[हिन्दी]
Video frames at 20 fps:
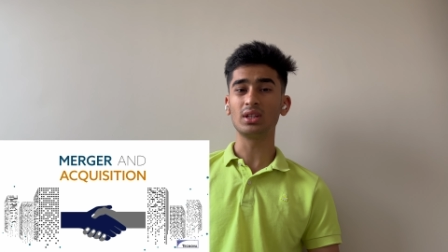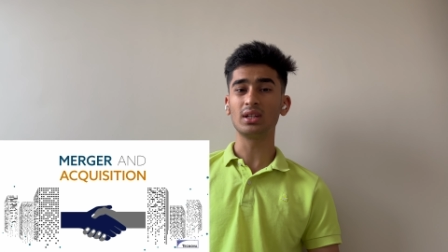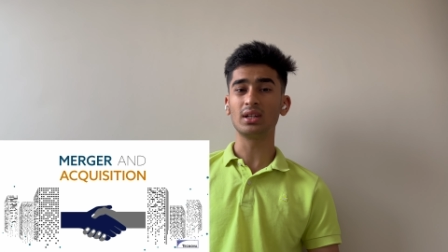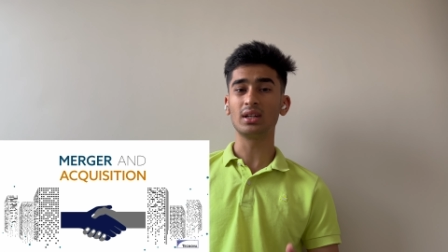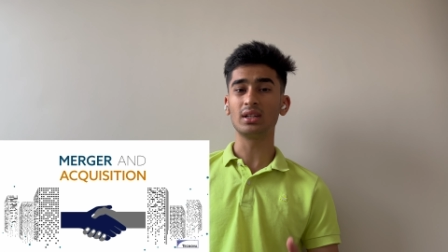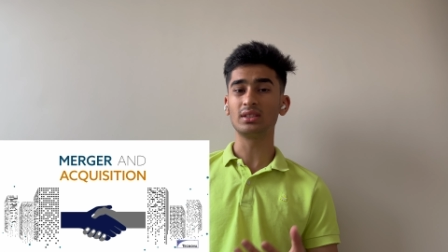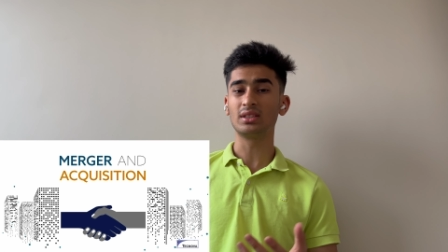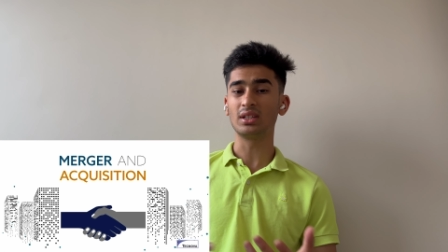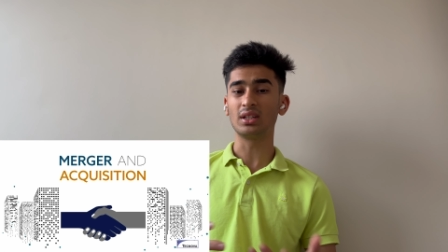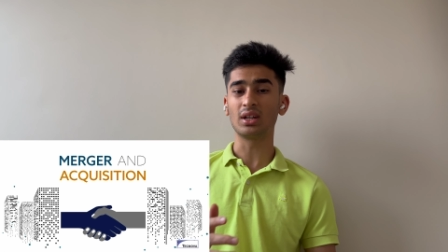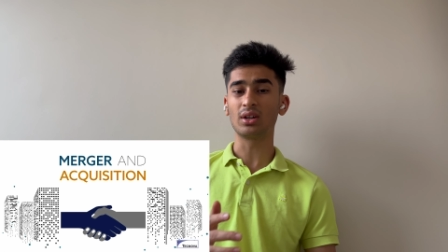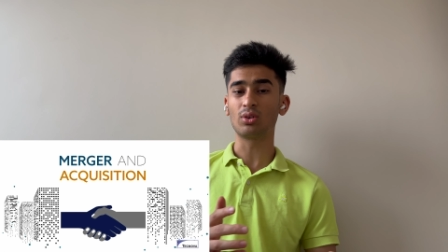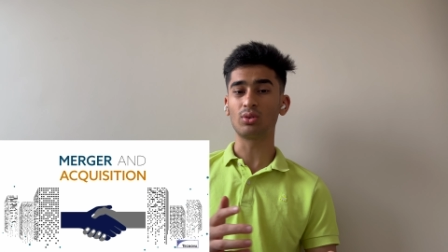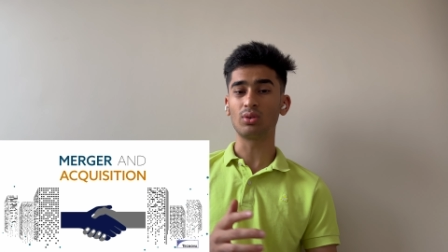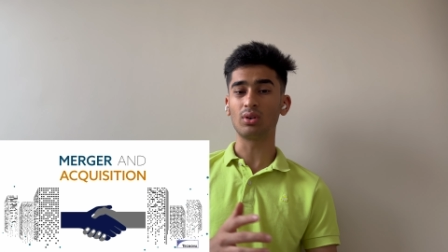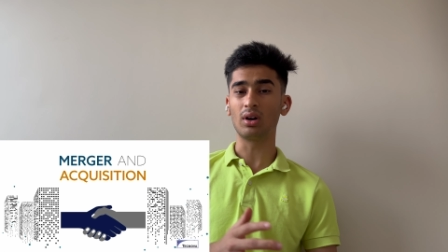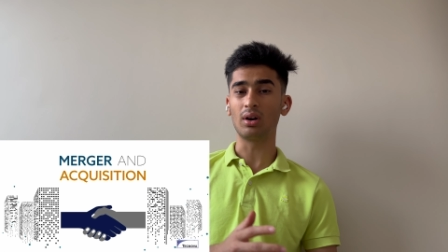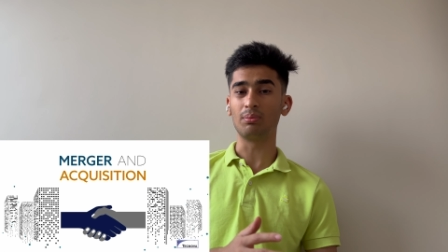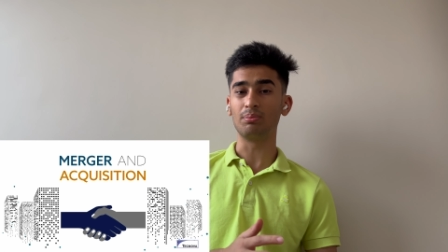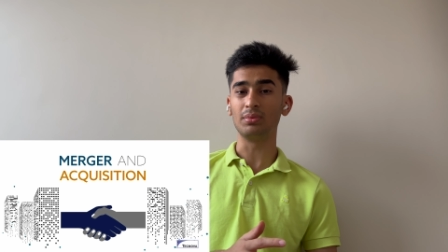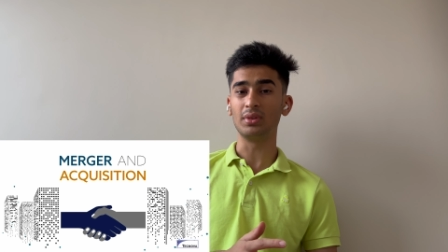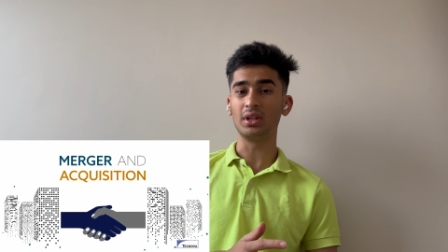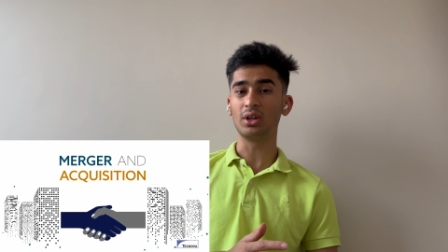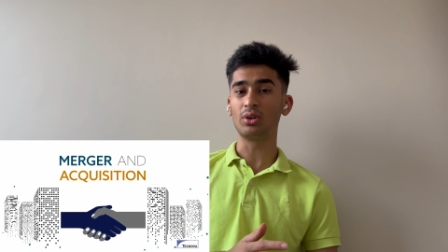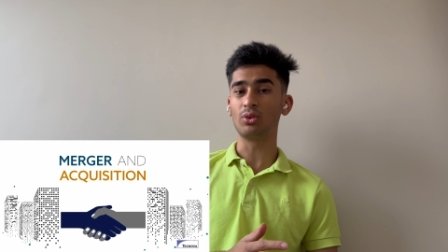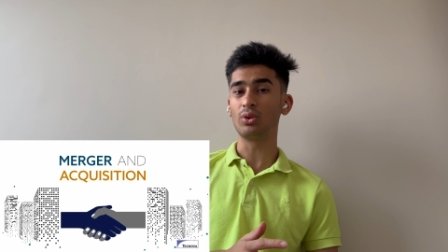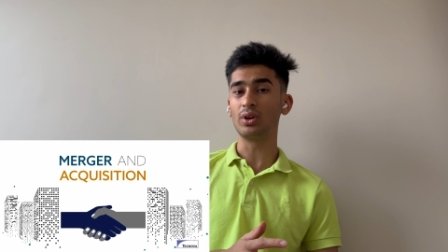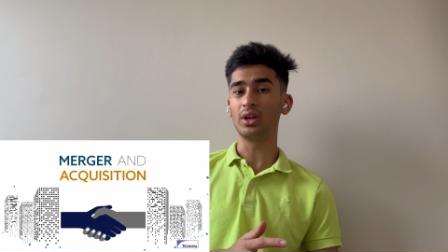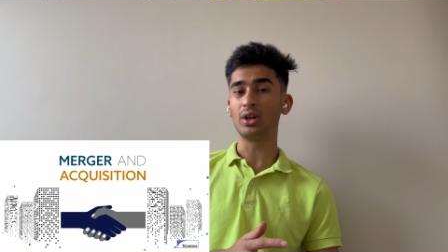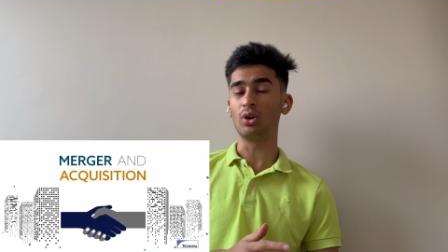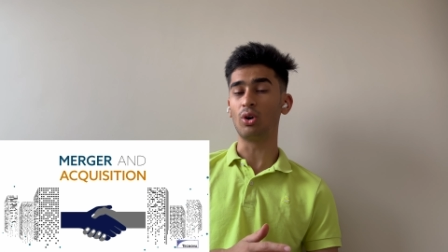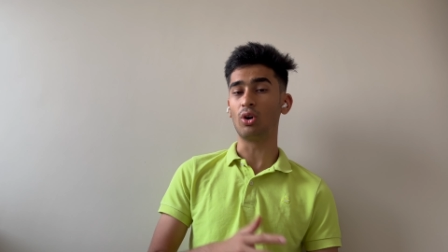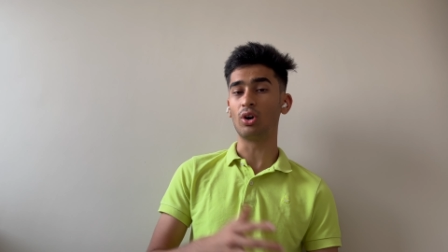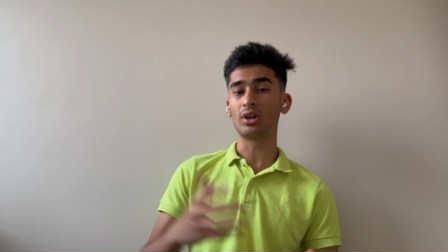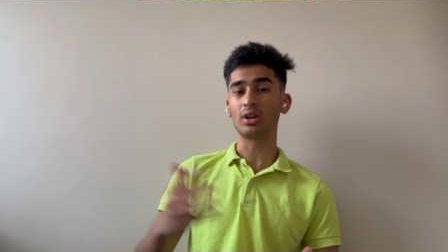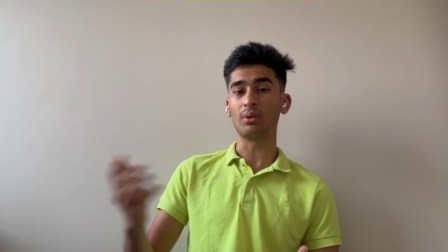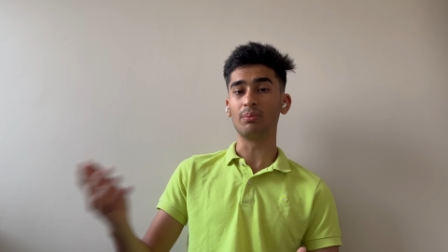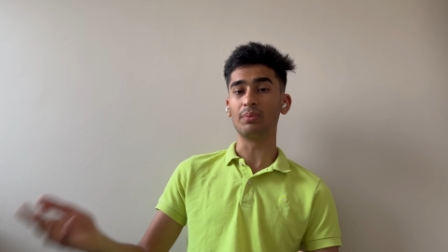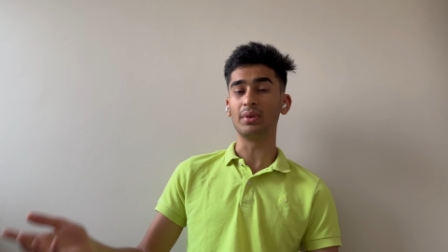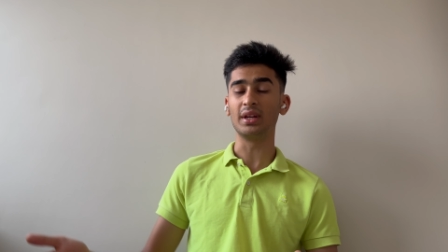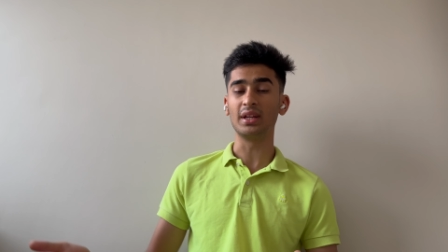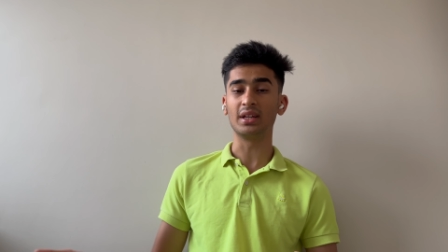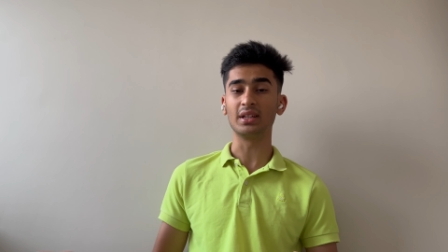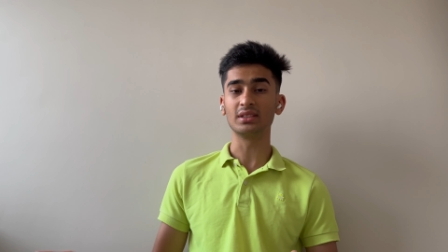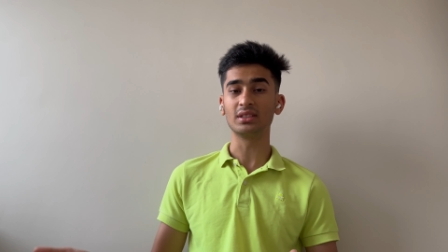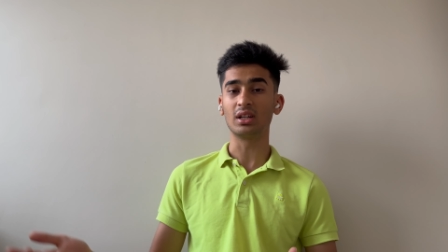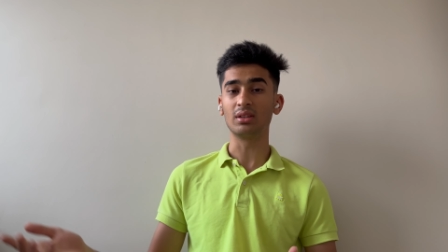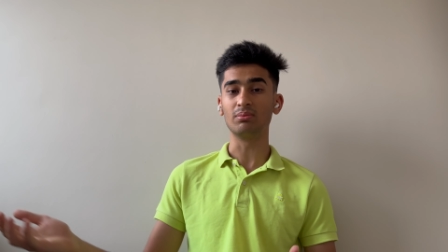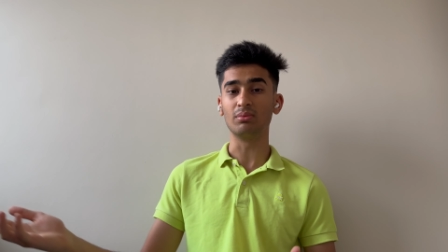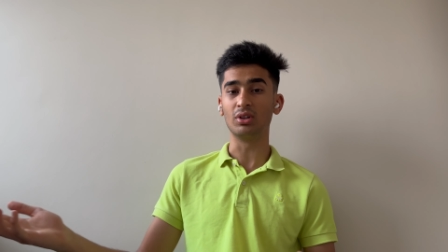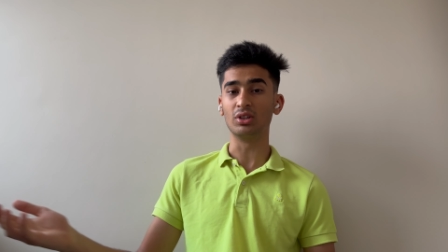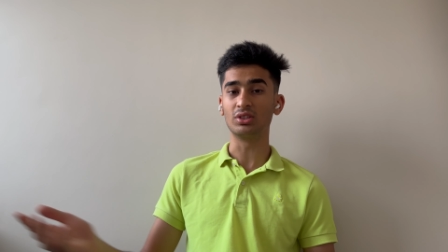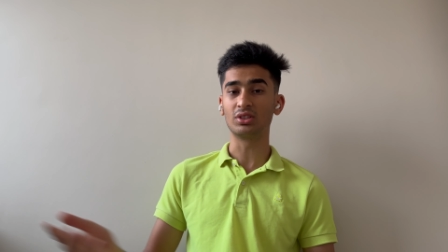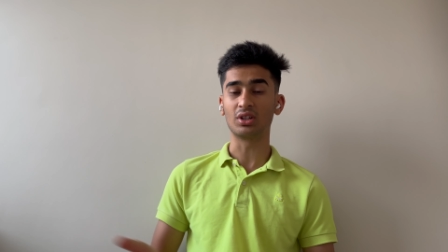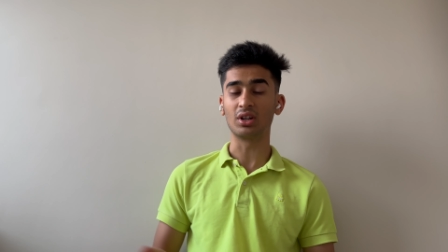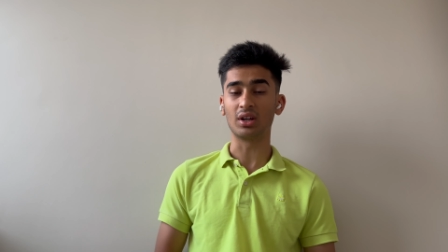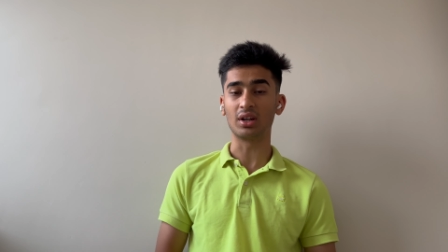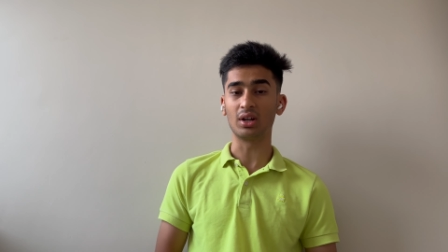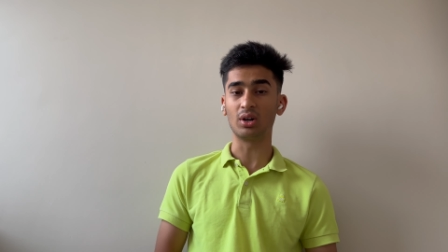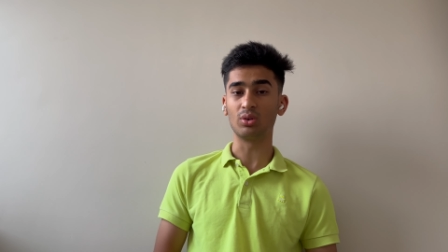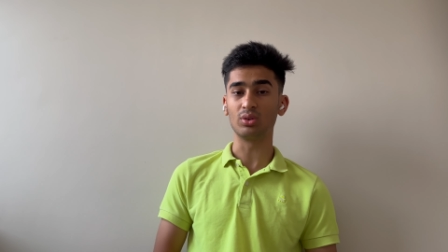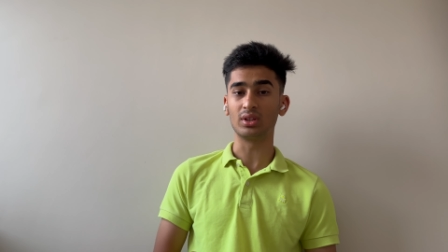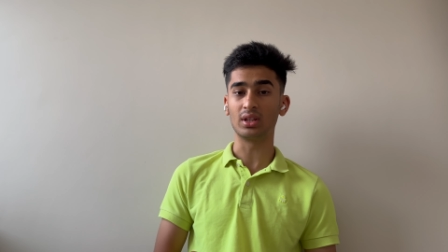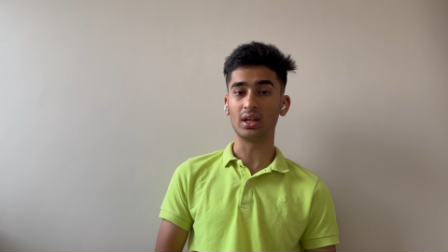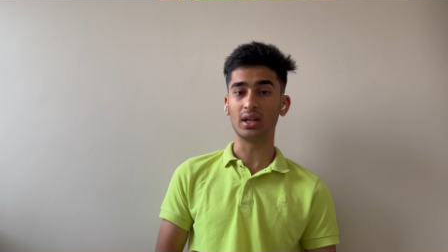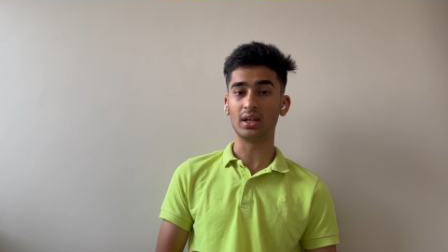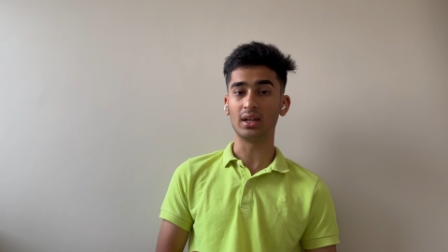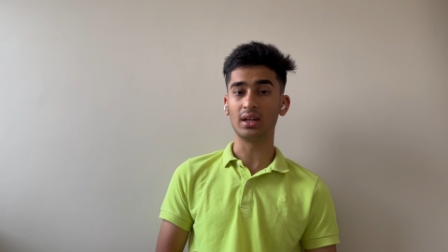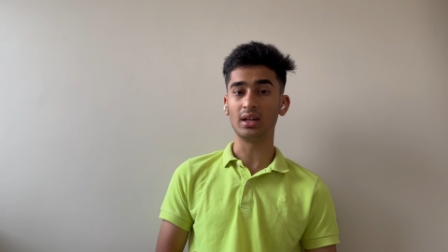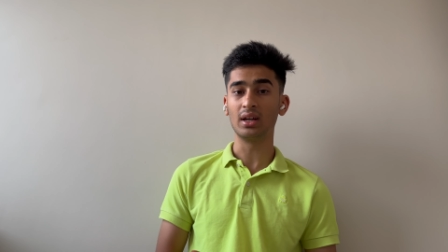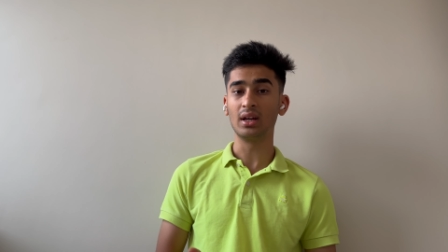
है जिन्हें अपनी कोई और कंपनी के साथ मर्ज करना होता है